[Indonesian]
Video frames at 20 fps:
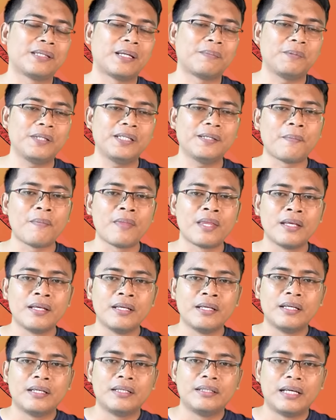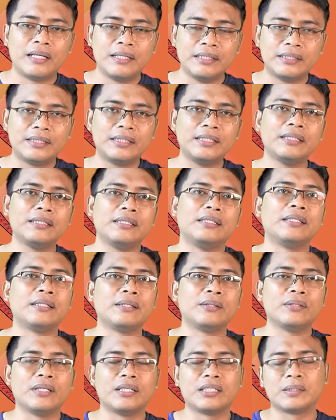Tapi dari sini
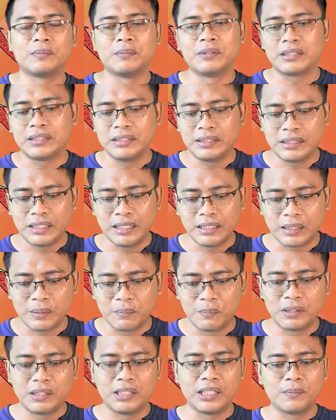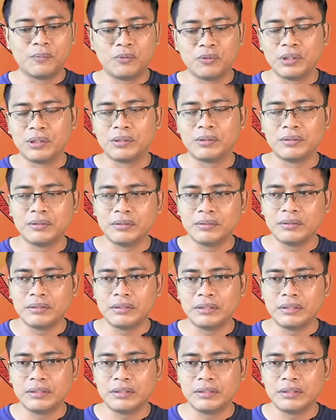gitu ya, semestinya Kemendikbud itu